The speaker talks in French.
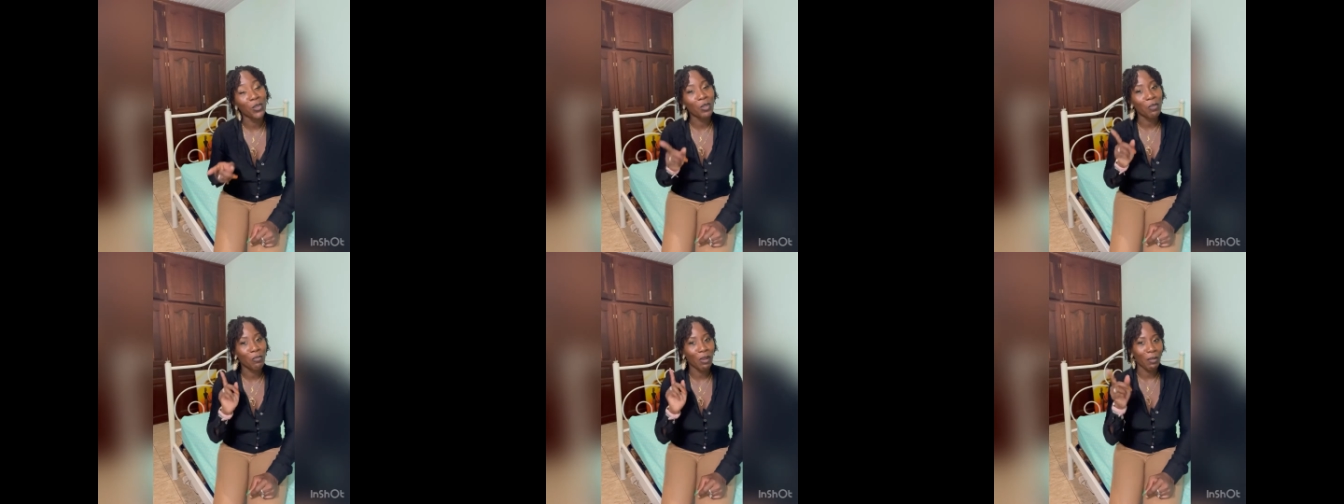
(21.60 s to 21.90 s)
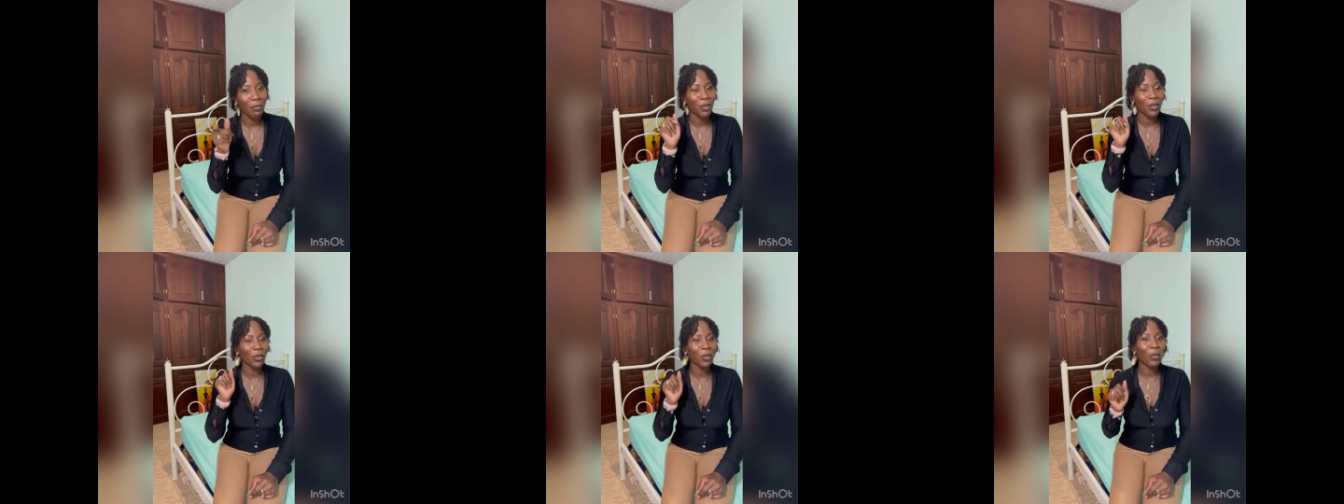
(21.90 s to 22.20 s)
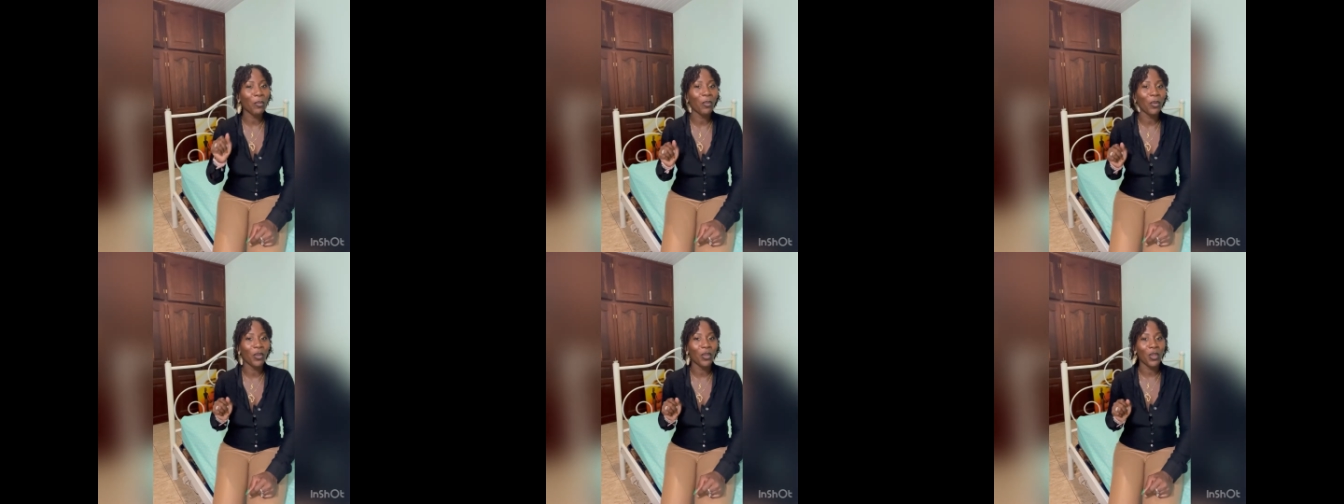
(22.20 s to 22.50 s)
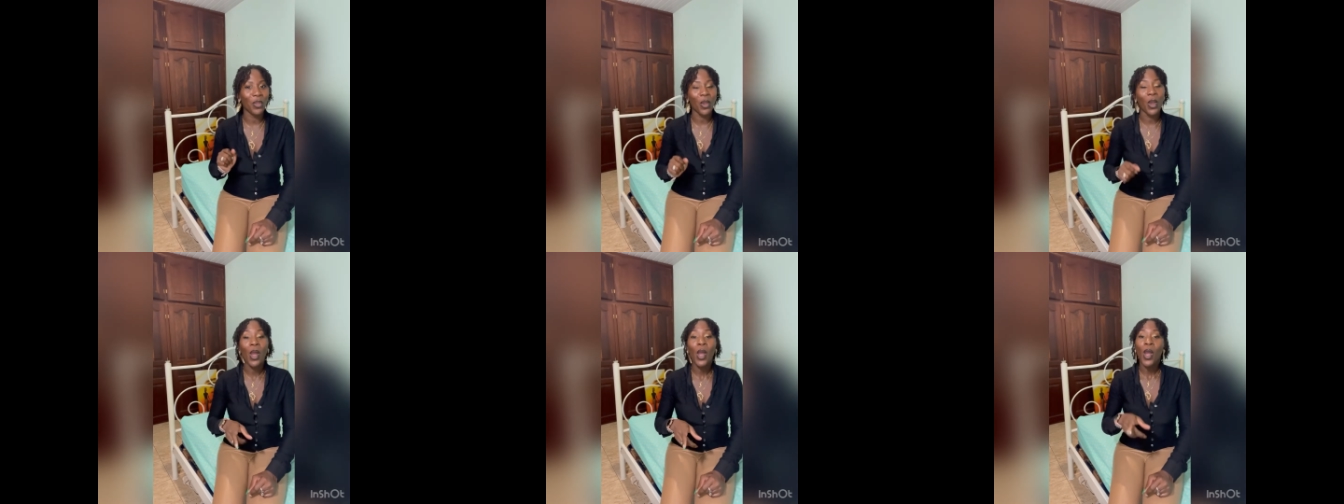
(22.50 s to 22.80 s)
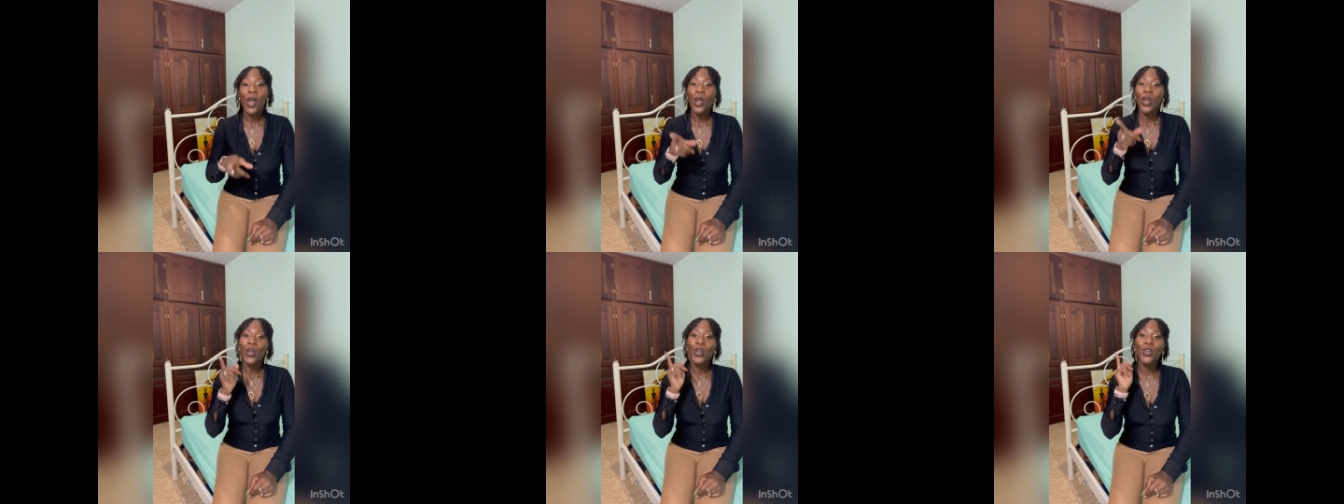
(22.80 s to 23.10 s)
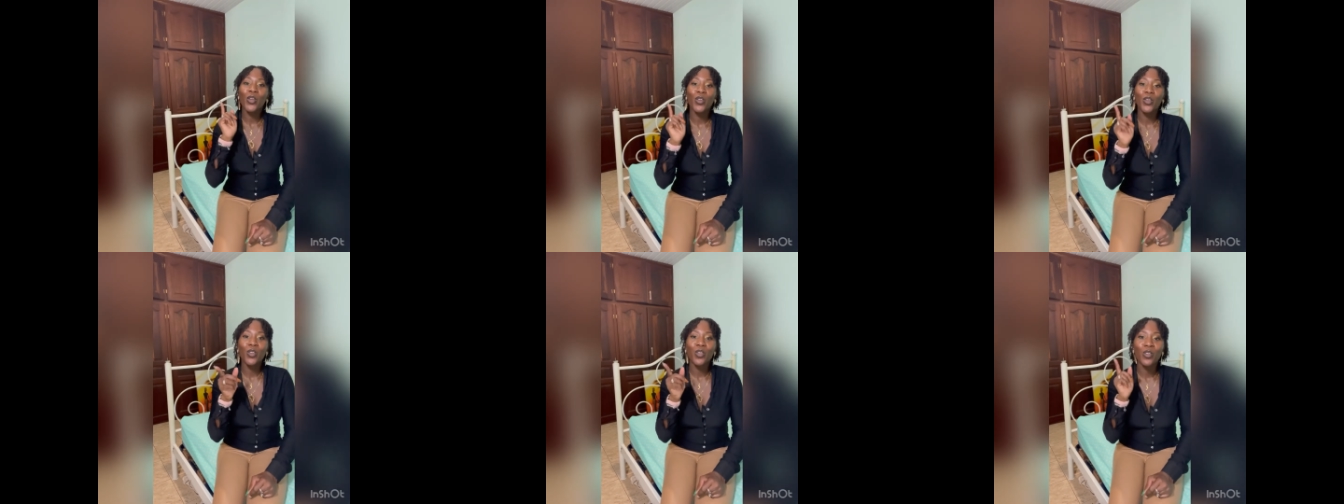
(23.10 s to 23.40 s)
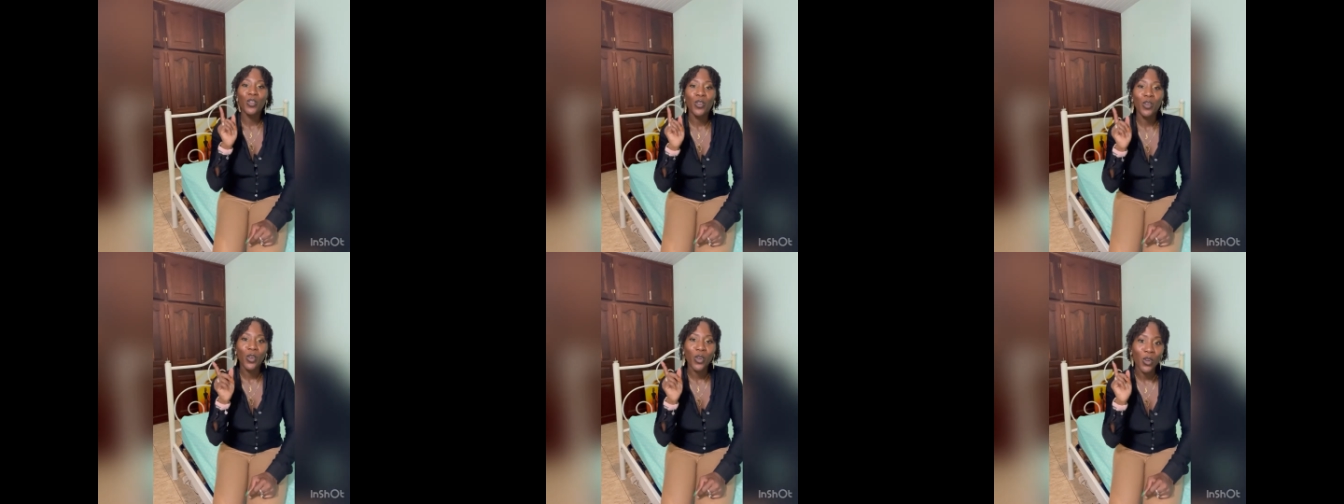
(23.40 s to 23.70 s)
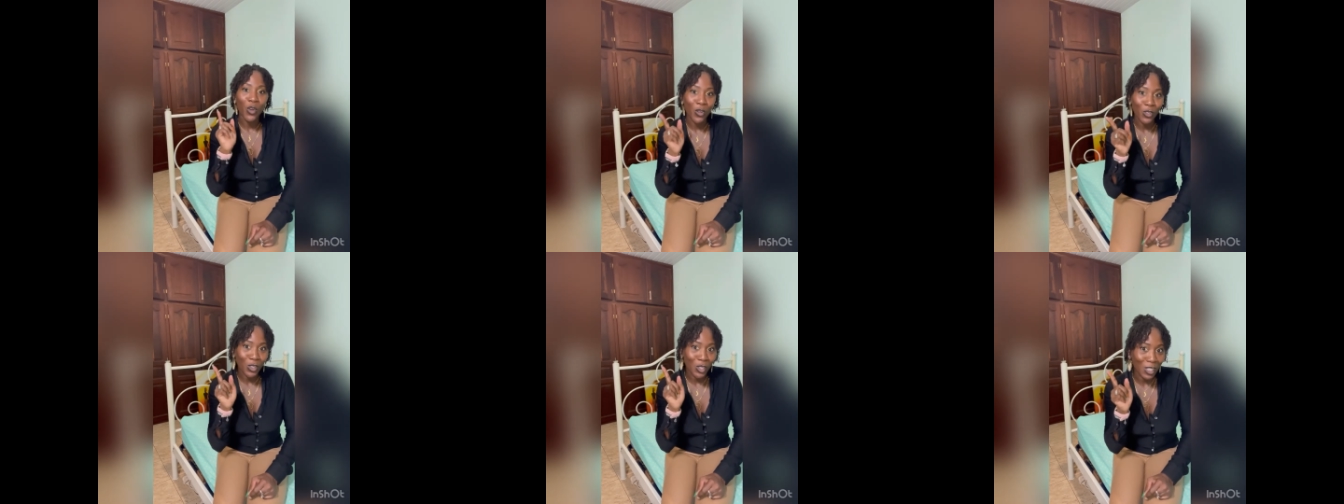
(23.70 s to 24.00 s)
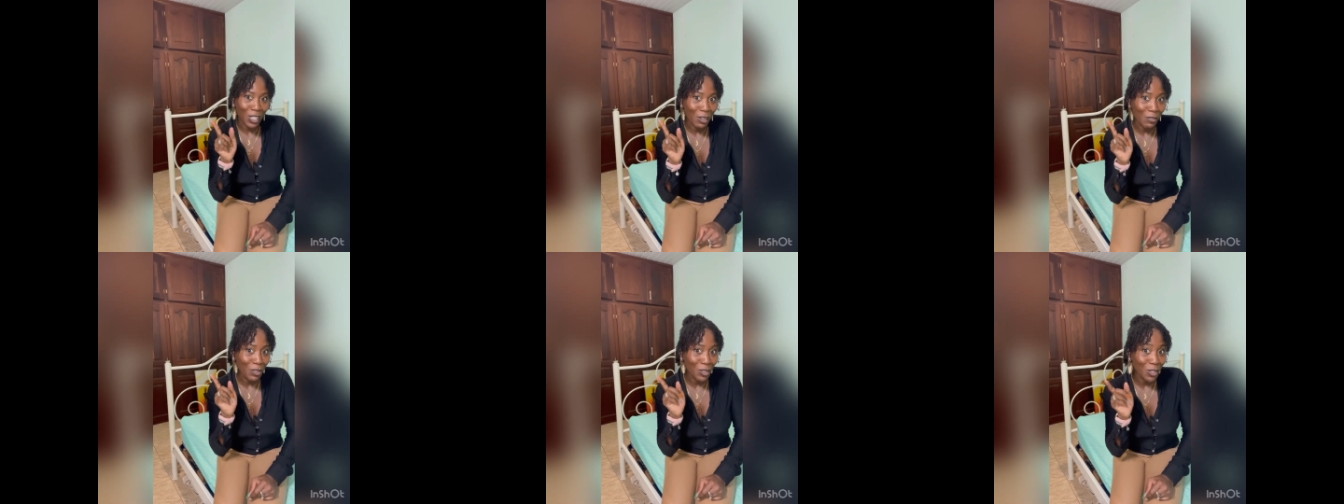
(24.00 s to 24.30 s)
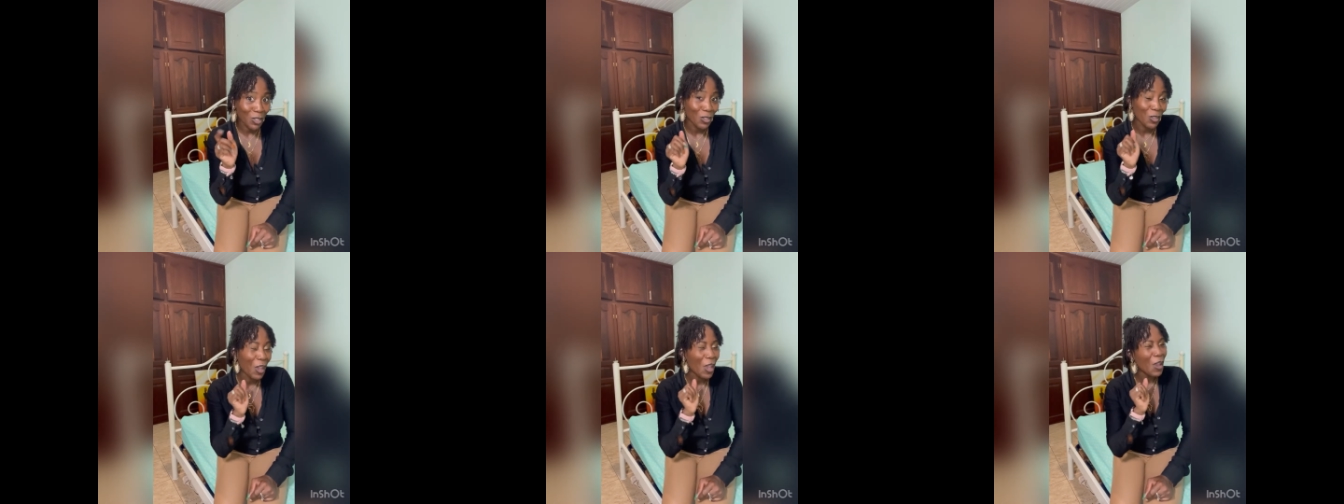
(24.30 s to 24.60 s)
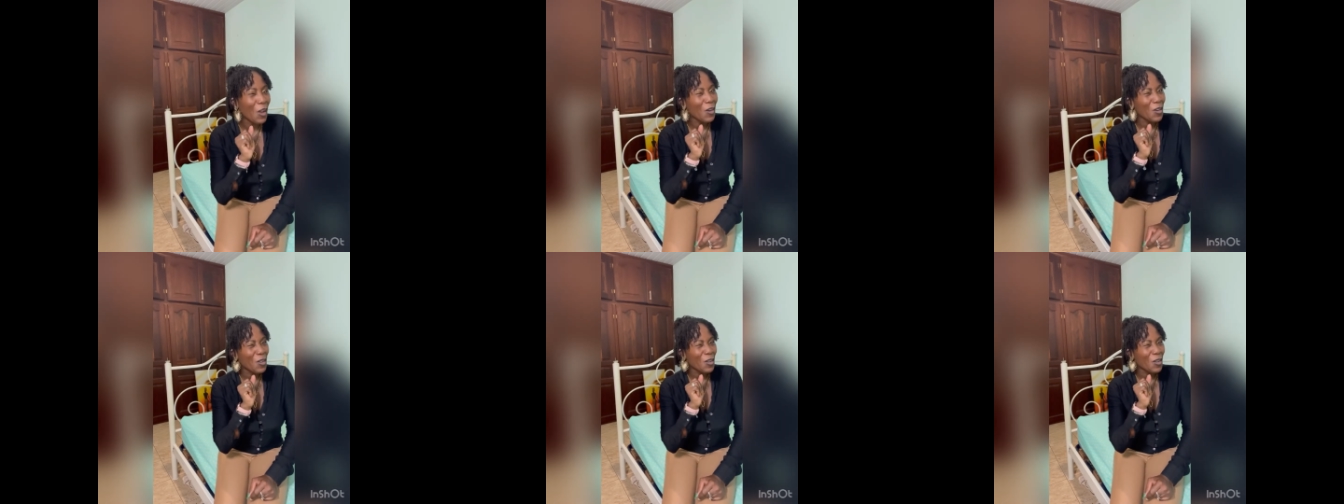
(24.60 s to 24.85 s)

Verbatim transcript: une maman entrepreneur, une coach en amour de soi et en